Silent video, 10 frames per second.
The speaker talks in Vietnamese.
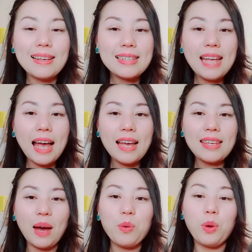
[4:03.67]
xa
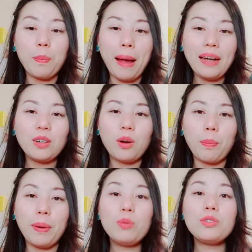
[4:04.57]
nhà ô yo ba trâu
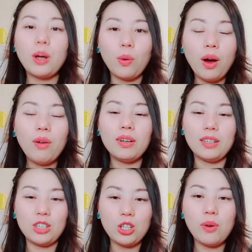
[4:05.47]
gặp biết lúc trâu họ
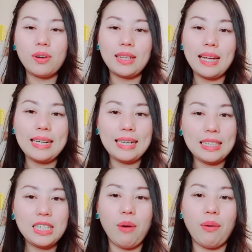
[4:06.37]
lì rong nói tiền
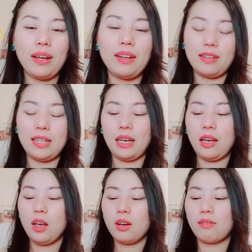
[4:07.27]
lì trâu nói vậy chị